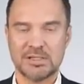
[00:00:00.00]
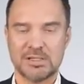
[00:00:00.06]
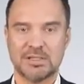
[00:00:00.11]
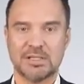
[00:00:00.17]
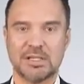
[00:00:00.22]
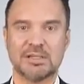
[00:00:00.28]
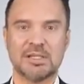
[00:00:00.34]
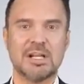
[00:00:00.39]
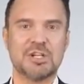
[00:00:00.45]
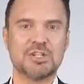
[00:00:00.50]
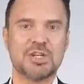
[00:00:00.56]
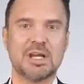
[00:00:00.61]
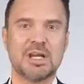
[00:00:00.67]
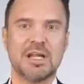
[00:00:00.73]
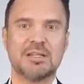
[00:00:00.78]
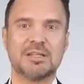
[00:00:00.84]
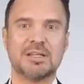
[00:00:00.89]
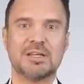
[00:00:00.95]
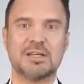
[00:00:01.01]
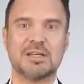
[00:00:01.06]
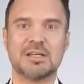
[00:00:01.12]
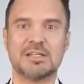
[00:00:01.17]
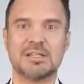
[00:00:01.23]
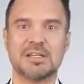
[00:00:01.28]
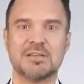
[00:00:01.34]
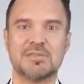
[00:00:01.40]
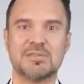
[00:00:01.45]
Цитадель же хай-тека,
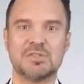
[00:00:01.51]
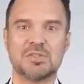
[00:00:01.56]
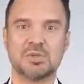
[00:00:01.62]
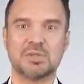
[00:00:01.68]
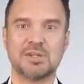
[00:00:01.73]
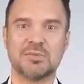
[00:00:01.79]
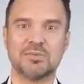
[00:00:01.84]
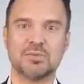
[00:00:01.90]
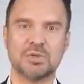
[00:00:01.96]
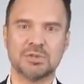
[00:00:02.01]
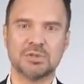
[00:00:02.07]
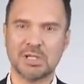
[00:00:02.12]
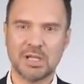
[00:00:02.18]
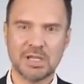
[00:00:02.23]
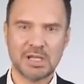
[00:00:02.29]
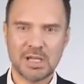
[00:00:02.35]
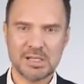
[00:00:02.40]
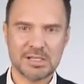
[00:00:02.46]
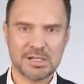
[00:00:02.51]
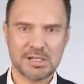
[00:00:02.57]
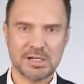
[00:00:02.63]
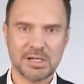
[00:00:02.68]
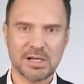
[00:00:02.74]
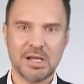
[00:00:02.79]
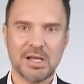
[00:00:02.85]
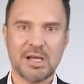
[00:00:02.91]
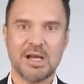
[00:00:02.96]
где все давно на
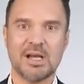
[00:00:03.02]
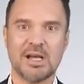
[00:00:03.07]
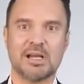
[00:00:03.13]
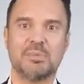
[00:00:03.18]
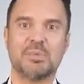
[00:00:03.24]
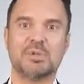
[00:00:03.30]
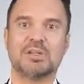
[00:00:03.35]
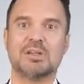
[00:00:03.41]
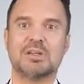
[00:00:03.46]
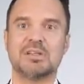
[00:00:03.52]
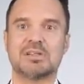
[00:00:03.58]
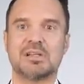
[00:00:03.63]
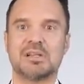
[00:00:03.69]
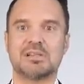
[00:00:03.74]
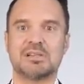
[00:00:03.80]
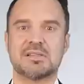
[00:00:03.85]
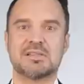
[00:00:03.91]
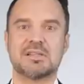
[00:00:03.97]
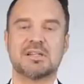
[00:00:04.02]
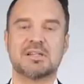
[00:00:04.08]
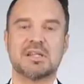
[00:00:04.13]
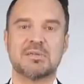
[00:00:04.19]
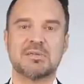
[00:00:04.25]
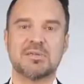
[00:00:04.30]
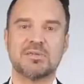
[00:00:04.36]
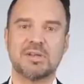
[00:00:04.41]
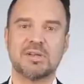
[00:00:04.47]
лазерах, а капитализация
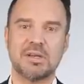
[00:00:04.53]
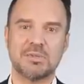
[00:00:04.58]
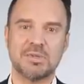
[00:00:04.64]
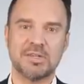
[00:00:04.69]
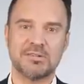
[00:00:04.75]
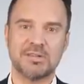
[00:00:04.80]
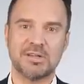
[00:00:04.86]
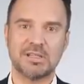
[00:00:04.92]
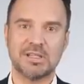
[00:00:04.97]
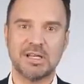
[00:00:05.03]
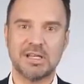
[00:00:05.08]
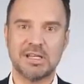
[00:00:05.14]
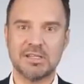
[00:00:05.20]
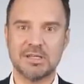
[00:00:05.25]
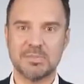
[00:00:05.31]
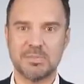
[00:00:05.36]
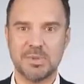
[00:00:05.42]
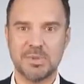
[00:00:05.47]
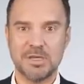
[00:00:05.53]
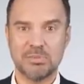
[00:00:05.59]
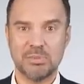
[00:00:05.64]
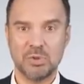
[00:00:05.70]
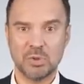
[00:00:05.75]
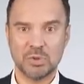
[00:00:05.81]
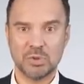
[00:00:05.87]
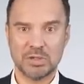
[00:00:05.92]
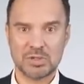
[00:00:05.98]
стартапов в Кремниевой долине
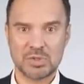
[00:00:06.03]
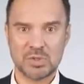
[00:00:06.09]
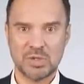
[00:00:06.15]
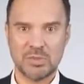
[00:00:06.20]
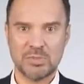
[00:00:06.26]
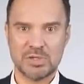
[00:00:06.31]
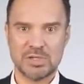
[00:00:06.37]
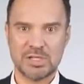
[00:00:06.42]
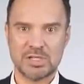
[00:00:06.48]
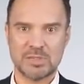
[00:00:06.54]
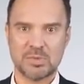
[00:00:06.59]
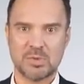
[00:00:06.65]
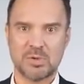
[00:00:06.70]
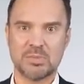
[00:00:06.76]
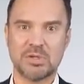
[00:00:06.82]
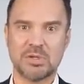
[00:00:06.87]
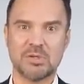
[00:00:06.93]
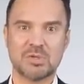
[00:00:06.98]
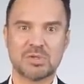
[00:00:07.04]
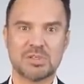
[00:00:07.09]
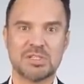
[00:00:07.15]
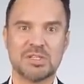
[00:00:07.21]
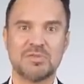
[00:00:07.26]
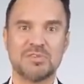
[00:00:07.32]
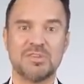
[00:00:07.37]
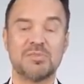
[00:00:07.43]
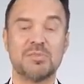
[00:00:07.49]
переплюнула стоимость «Газпрома» и
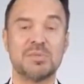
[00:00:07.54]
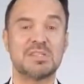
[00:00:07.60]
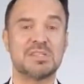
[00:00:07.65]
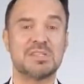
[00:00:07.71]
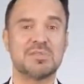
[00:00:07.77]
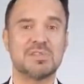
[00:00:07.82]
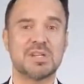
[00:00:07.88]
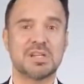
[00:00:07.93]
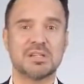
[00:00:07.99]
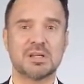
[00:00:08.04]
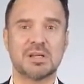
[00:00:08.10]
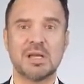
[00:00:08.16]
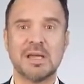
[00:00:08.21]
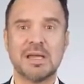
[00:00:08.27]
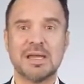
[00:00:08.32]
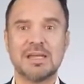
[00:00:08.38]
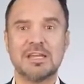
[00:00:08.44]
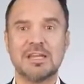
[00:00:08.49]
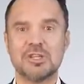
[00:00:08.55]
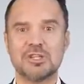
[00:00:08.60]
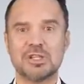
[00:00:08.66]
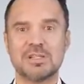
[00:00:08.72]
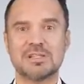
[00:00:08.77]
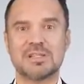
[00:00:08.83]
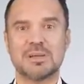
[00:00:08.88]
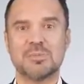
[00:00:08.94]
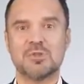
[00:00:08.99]
«Роснефти» вместе взятых,
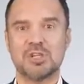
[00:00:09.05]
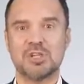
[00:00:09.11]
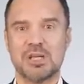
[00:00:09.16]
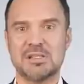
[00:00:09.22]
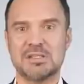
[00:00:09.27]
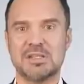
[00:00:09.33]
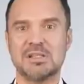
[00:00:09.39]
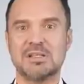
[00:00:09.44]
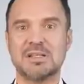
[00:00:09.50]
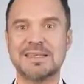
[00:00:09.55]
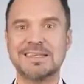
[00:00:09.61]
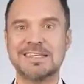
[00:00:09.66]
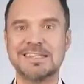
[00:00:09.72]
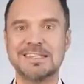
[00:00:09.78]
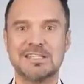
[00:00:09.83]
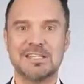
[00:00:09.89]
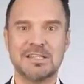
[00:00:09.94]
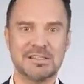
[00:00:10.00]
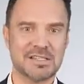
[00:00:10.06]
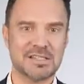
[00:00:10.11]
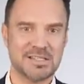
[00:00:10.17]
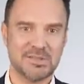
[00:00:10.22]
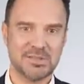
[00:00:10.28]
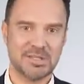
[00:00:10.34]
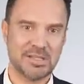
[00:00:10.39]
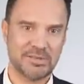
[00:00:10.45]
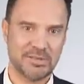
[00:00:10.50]
ищет запчасти для
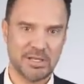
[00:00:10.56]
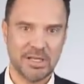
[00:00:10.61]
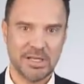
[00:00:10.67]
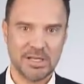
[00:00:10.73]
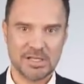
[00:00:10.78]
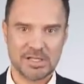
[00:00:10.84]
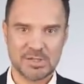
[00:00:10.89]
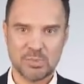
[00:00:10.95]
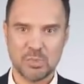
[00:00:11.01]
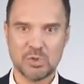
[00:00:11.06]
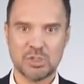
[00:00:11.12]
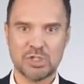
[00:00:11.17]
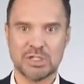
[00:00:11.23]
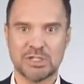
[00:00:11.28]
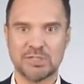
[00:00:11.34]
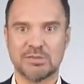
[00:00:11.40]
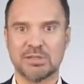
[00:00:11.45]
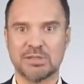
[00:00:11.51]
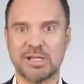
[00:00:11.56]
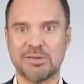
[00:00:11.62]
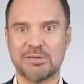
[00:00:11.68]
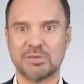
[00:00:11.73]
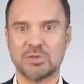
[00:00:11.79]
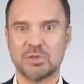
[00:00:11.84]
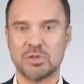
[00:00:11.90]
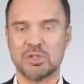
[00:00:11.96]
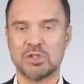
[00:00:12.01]
единственного спущенного на
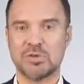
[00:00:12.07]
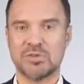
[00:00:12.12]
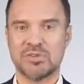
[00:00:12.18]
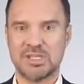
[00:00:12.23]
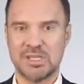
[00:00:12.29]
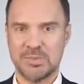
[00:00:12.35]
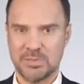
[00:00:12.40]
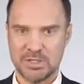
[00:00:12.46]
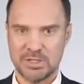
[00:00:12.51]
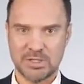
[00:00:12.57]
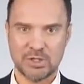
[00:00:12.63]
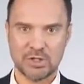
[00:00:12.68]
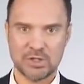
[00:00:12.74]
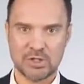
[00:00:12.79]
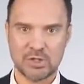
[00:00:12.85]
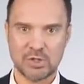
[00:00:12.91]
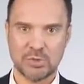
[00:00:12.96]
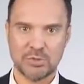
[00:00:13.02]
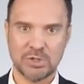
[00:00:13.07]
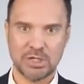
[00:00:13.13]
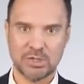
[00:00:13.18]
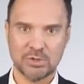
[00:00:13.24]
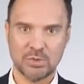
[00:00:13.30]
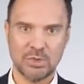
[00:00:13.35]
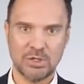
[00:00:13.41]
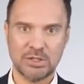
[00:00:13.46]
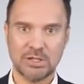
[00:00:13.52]
воду еще в 1976
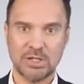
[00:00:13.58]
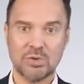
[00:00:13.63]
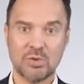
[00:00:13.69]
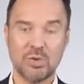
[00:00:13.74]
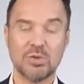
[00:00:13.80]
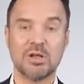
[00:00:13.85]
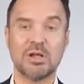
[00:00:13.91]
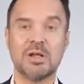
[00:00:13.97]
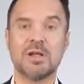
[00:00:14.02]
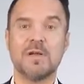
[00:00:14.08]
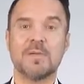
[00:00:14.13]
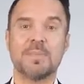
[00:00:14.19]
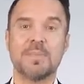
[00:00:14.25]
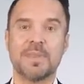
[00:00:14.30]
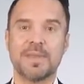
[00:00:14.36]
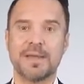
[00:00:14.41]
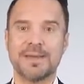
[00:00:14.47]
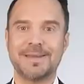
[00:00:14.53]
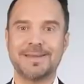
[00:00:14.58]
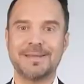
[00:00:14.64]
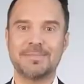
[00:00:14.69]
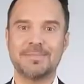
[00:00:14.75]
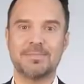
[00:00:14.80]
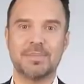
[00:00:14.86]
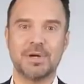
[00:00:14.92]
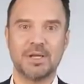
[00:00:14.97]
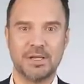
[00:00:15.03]
году ледокола на
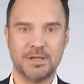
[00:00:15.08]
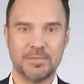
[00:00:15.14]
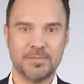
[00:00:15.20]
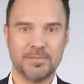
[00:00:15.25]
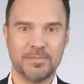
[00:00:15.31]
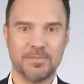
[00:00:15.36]
eBay.